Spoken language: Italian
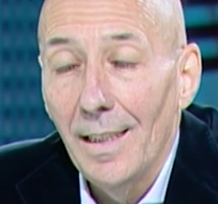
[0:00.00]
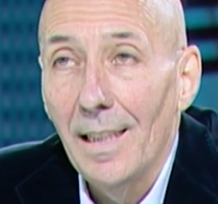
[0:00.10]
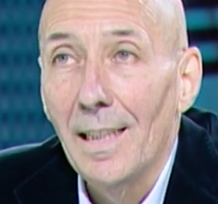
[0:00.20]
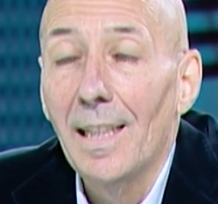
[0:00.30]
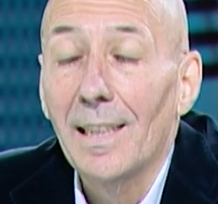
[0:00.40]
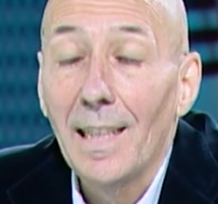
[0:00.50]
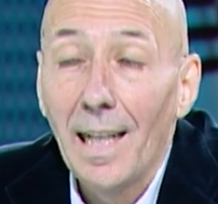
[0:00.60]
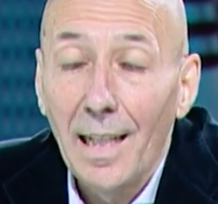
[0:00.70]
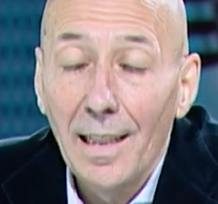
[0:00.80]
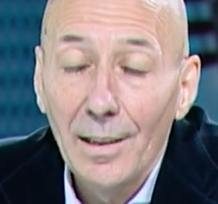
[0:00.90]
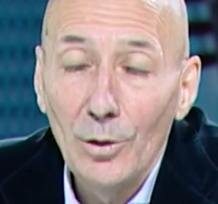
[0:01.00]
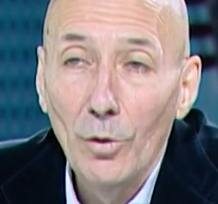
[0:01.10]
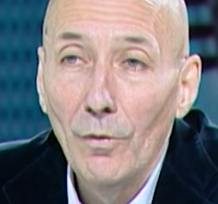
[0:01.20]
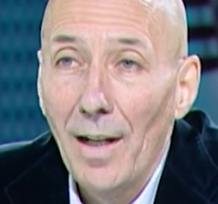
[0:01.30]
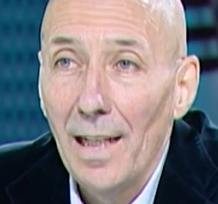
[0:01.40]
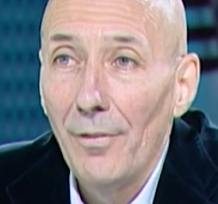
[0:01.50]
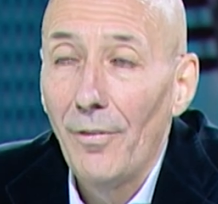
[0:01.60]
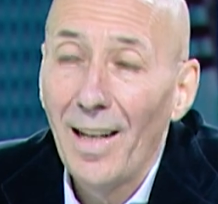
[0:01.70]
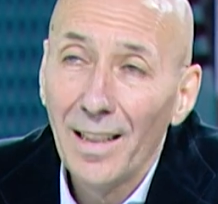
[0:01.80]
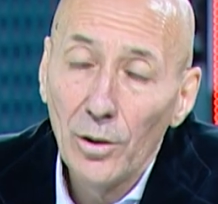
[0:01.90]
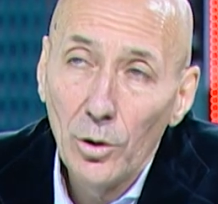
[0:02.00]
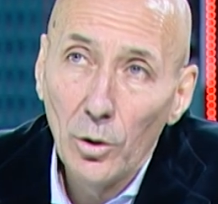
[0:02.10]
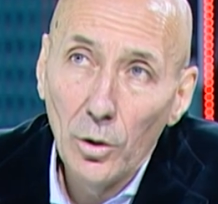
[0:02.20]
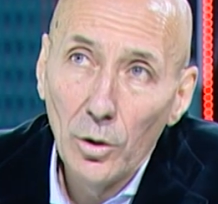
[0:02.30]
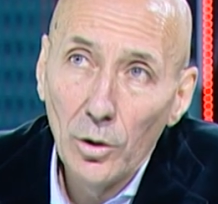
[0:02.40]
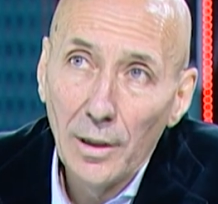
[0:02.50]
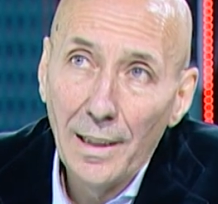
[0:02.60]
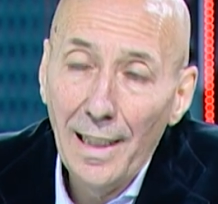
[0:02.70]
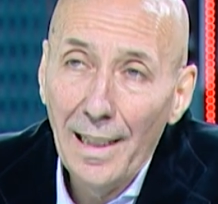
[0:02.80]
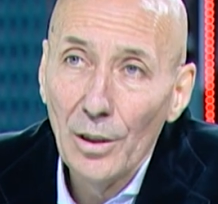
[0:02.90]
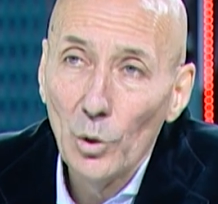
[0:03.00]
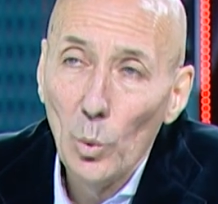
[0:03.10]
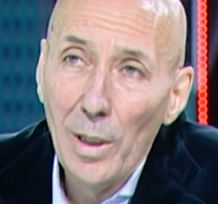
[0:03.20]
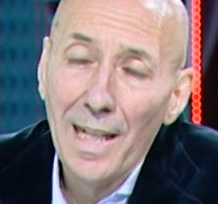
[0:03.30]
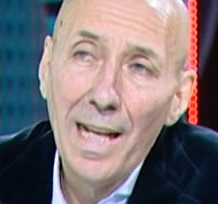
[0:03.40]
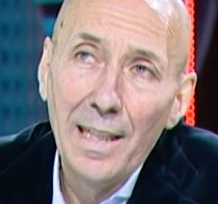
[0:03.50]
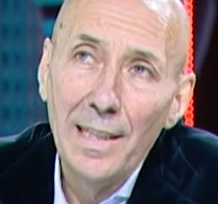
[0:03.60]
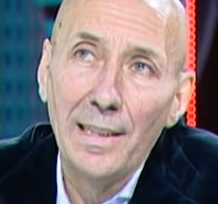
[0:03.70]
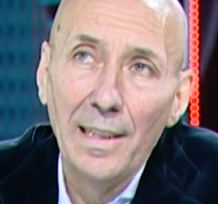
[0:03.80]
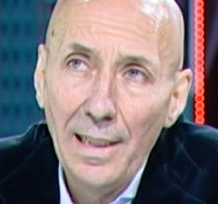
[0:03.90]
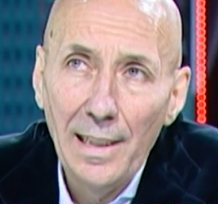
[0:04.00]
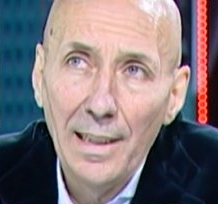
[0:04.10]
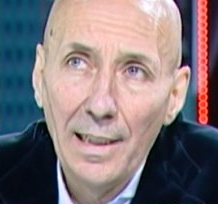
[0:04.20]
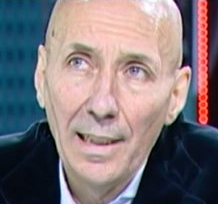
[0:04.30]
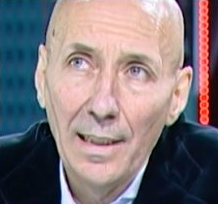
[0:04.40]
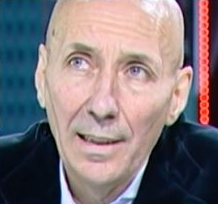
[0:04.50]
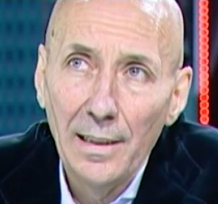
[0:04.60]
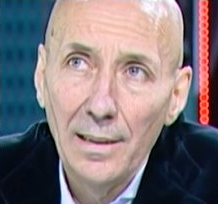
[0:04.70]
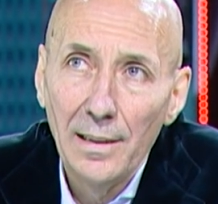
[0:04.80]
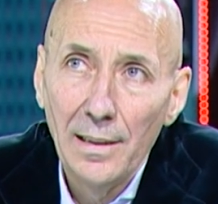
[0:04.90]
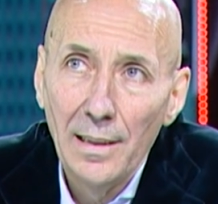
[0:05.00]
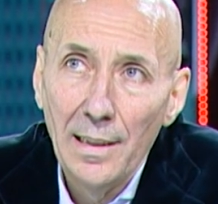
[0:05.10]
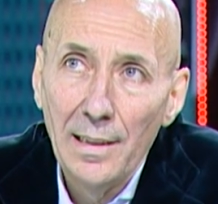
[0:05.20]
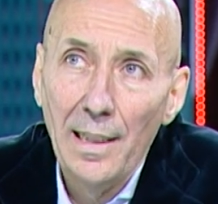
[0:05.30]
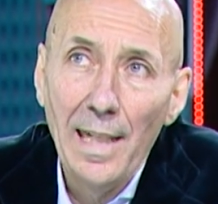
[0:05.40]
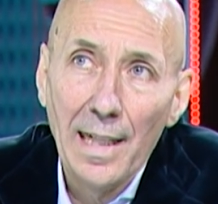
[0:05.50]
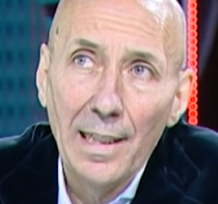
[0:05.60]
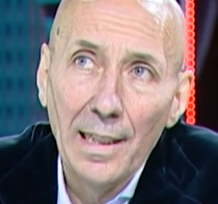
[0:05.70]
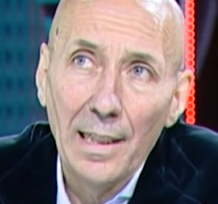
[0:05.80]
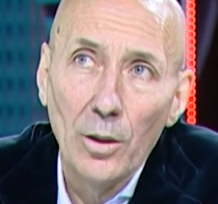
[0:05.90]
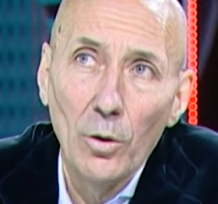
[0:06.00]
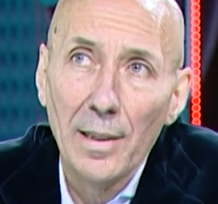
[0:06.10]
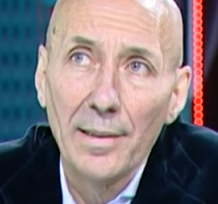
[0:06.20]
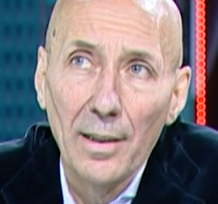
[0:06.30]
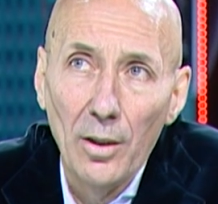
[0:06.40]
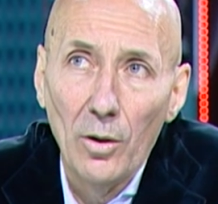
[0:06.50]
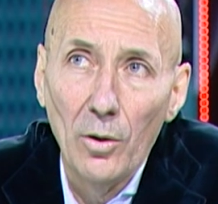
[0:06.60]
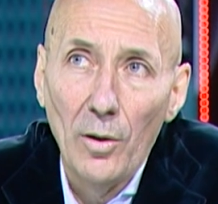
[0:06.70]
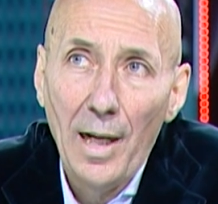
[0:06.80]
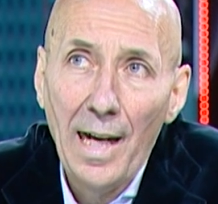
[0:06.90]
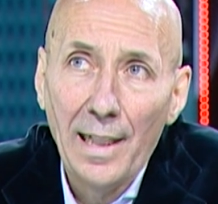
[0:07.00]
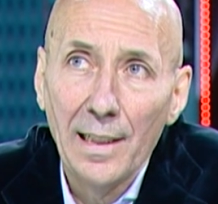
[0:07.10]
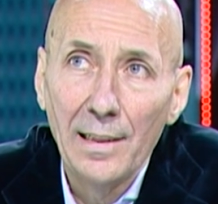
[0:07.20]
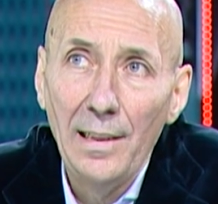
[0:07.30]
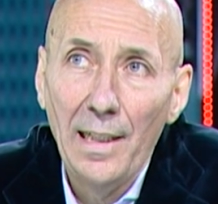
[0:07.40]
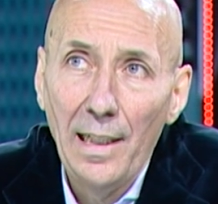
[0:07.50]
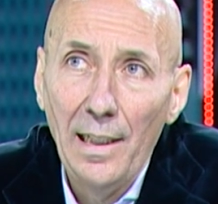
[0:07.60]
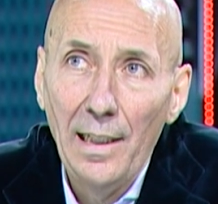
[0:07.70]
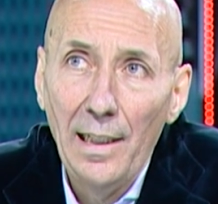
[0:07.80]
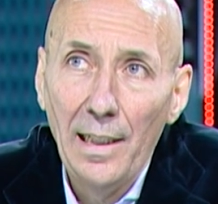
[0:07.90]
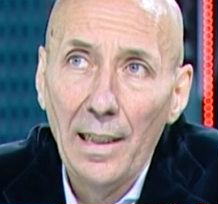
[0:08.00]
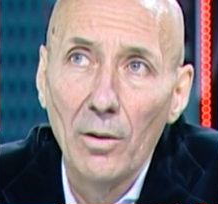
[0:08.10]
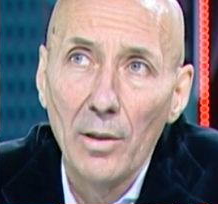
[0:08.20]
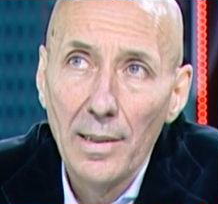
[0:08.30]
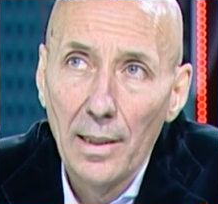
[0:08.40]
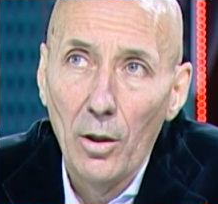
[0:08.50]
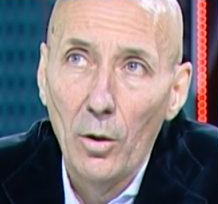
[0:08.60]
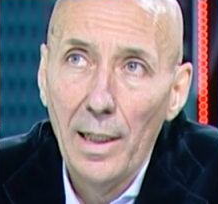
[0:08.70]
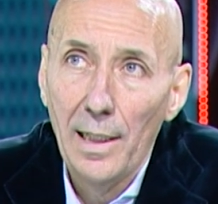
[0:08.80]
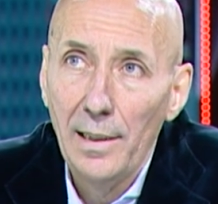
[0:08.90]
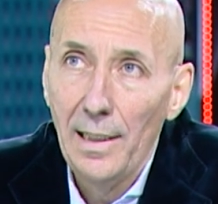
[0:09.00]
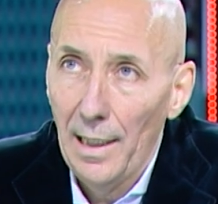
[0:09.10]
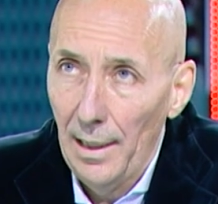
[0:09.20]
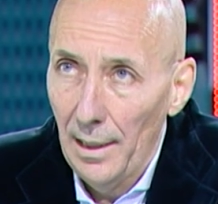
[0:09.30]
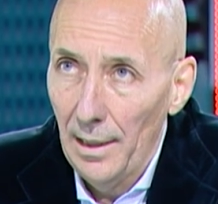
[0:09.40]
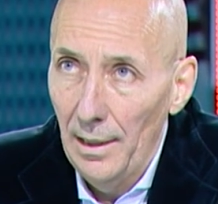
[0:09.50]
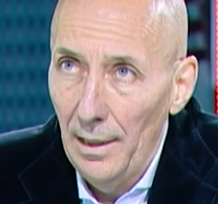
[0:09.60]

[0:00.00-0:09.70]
in realtà non va il fatto che sulle analisi cliniche si legga colesterolo HDL e colesterolo LDL.